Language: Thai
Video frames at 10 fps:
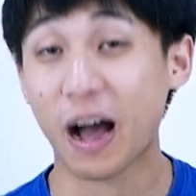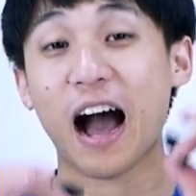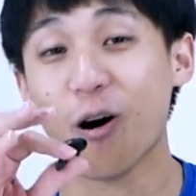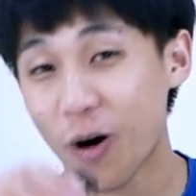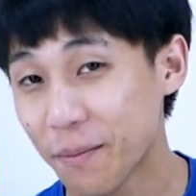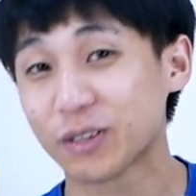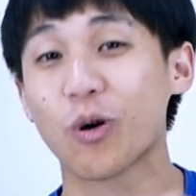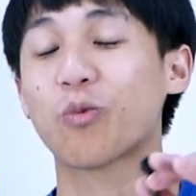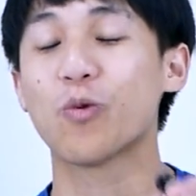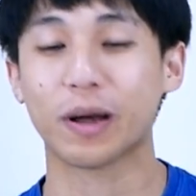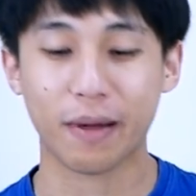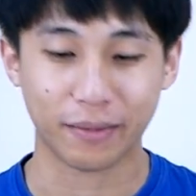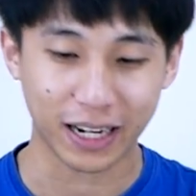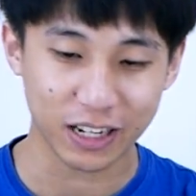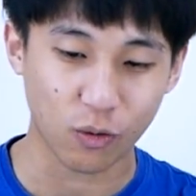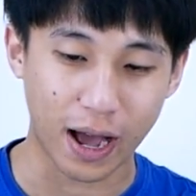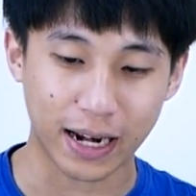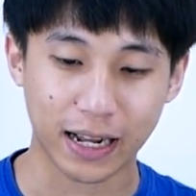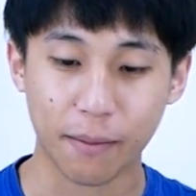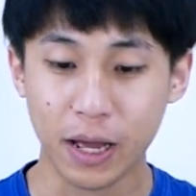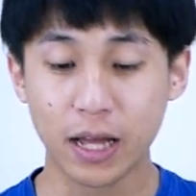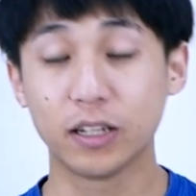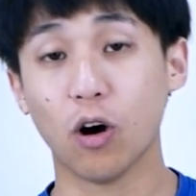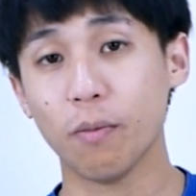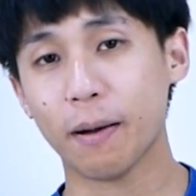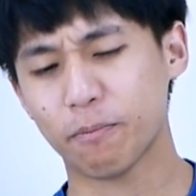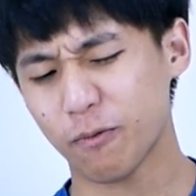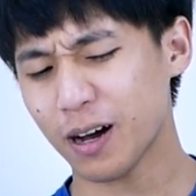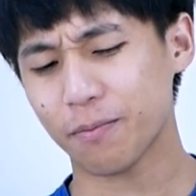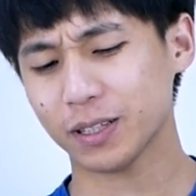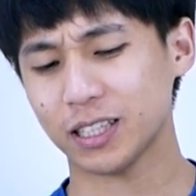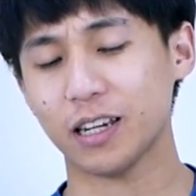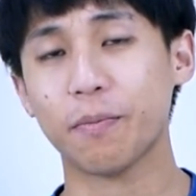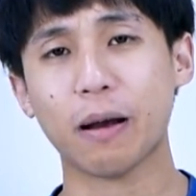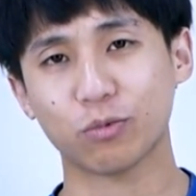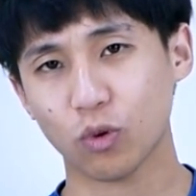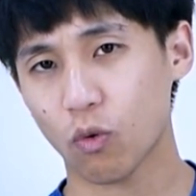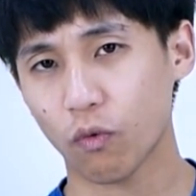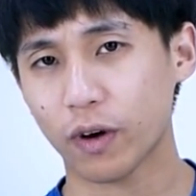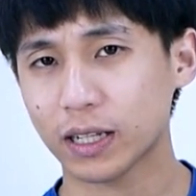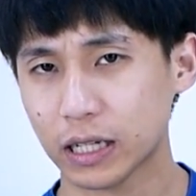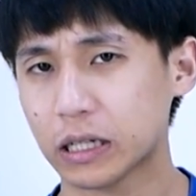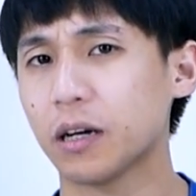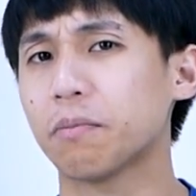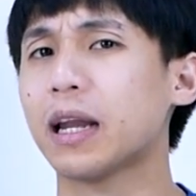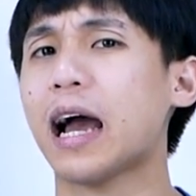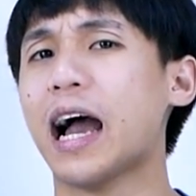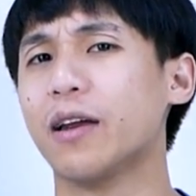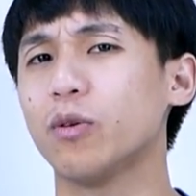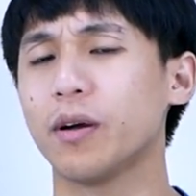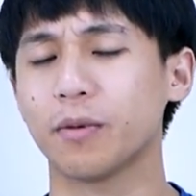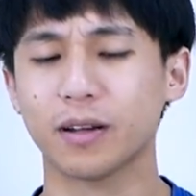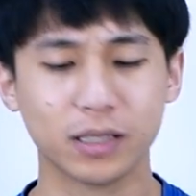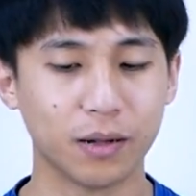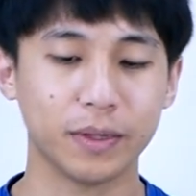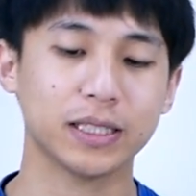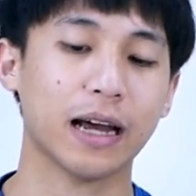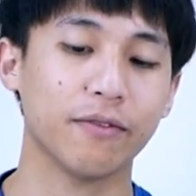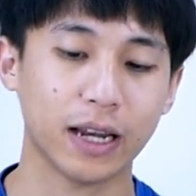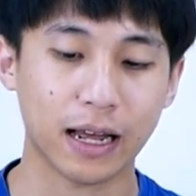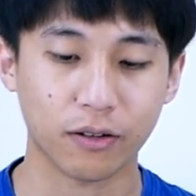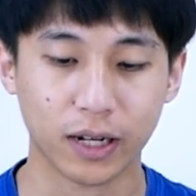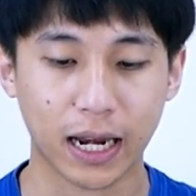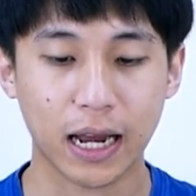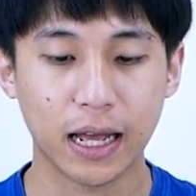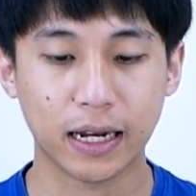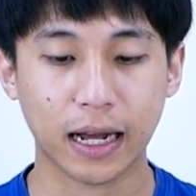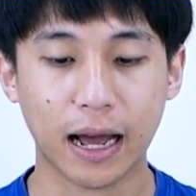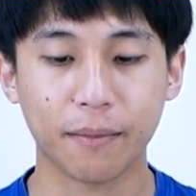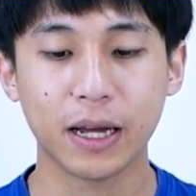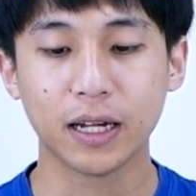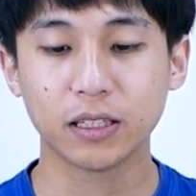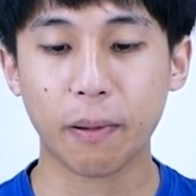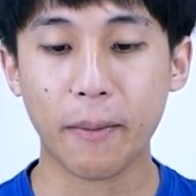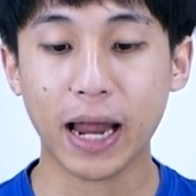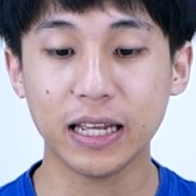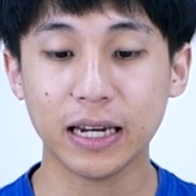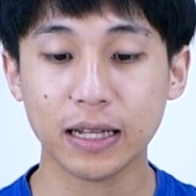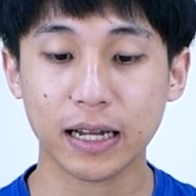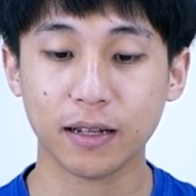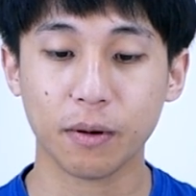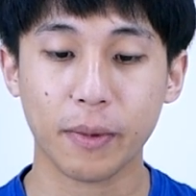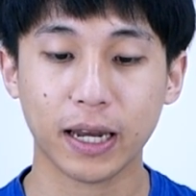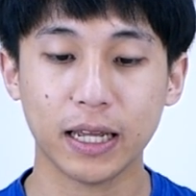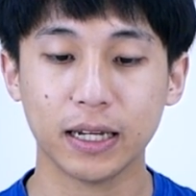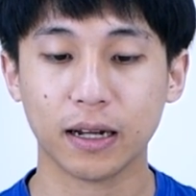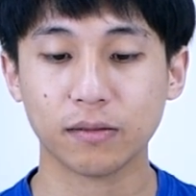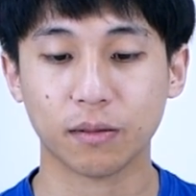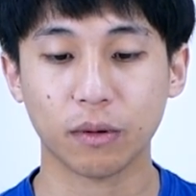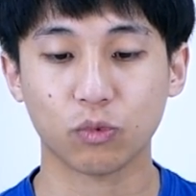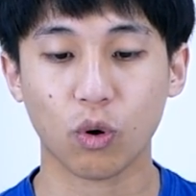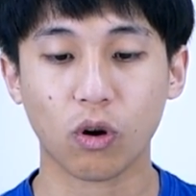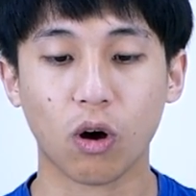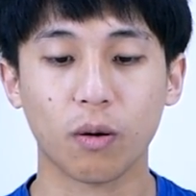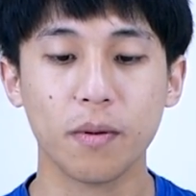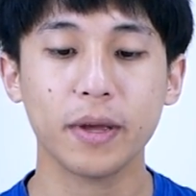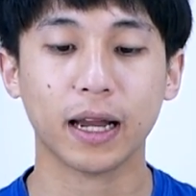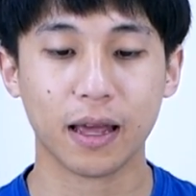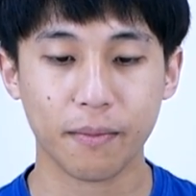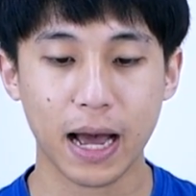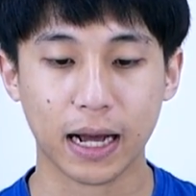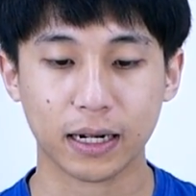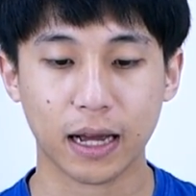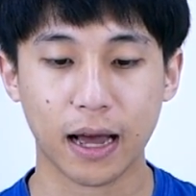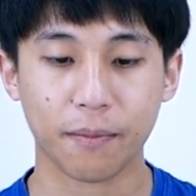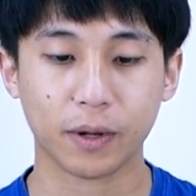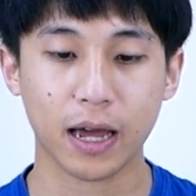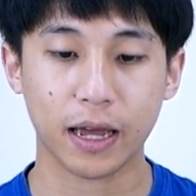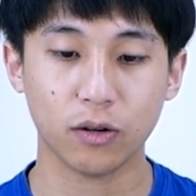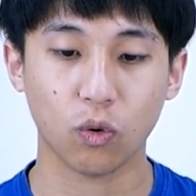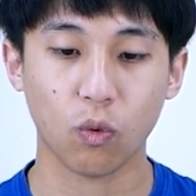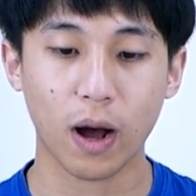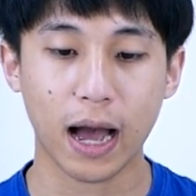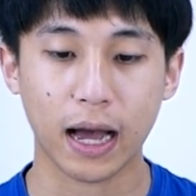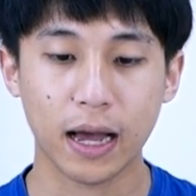เอาให้มันควบคู่กันแบบนั้นดีกว่านะครับเดี๋ยวแบบว่าประสิทธิภาพตัวหูฟังเนี่ยเกิดปัญหาด้วยถ้าเกิดไม่ใช้เวลาเดียวกันนะครับจะประนี้หน้าตาจะประมาณนี้นะครับสำหรับตัวกล่องก็ไม่มีอะไรมากนะครับแค่ให้ดูว่า